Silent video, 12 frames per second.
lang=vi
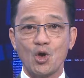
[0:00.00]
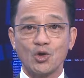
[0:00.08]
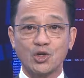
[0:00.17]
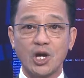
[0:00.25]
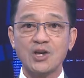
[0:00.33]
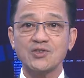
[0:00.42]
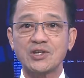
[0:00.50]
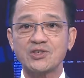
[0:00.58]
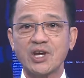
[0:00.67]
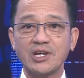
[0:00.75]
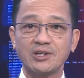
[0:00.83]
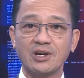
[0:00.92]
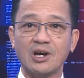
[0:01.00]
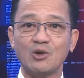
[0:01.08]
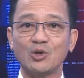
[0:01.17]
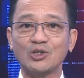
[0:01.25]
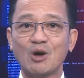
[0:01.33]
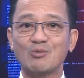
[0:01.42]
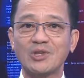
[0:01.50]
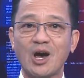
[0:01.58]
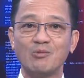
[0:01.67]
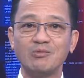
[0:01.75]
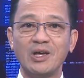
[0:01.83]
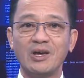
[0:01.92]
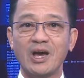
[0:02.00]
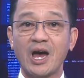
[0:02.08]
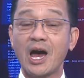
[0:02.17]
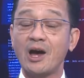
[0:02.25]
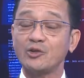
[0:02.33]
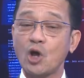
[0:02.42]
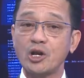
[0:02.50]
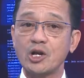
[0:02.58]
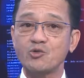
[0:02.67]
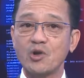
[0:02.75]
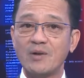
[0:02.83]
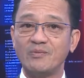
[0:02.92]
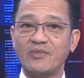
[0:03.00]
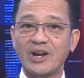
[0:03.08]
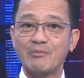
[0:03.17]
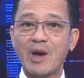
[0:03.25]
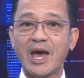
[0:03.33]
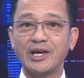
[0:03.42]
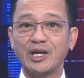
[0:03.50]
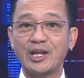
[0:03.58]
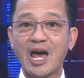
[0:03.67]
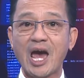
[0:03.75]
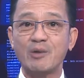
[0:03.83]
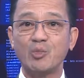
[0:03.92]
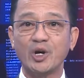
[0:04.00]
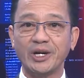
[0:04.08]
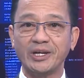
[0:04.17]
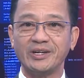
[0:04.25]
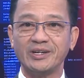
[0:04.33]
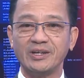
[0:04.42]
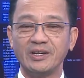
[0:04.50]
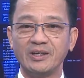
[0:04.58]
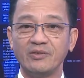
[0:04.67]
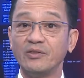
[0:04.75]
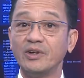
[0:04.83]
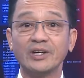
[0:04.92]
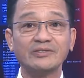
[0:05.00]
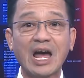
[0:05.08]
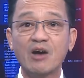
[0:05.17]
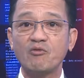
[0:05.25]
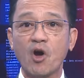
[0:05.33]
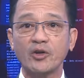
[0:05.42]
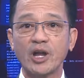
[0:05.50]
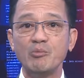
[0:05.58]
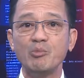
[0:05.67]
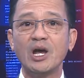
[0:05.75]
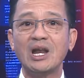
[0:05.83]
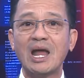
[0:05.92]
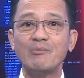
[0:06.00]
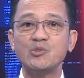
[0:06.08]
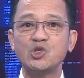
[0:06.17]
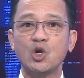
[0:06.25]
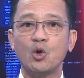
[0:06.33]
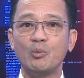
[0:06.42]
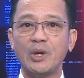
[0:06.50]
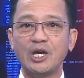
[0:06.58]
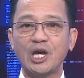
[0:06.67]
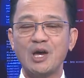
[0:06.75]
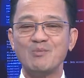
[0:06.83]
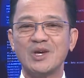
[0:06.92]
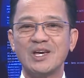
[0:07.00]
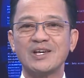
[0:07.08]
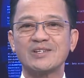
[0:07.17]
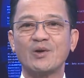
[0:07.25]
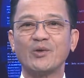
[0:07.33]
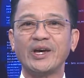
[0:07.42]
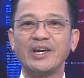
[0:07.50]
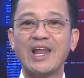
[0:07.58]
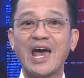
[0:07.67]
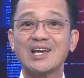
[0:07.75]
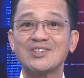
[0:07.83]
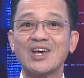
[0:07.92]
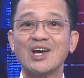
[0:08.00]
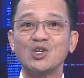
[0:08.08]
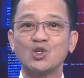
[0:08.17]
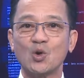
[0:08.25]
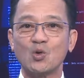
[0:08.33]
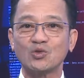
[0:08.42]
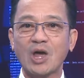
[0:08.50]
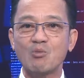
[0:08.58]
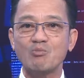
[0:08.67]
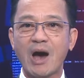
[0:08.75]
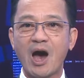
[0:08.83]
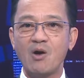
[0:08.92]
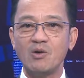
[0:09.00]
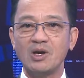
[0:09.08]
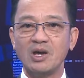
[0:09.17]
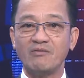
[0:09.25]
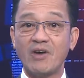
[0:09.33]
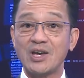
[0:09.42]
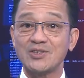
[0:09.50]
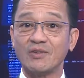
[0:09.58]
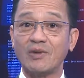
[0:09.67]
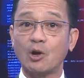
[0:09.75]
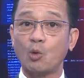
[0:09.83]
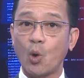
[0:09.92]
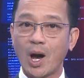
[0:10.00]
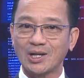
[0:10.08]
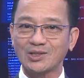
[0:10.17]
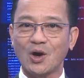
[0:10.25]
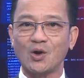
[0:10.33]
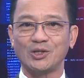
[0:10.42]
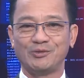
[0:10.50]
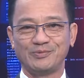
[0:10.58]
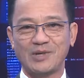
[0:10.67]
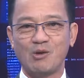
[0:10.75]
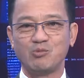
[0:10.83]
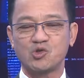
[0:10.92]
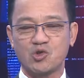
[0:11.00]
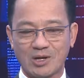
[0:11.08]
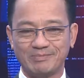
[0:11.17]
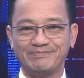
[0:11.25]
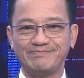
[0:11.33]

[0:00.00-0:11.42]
chiến dịch tranh cử của Tổng thống à, Donald Trump vào năm 2020 vừa tăng vọt đến 15 triệu Mỹ Kim sau khi Đảng Dân Chủ thông báo về sự việc luận tội ông Trump.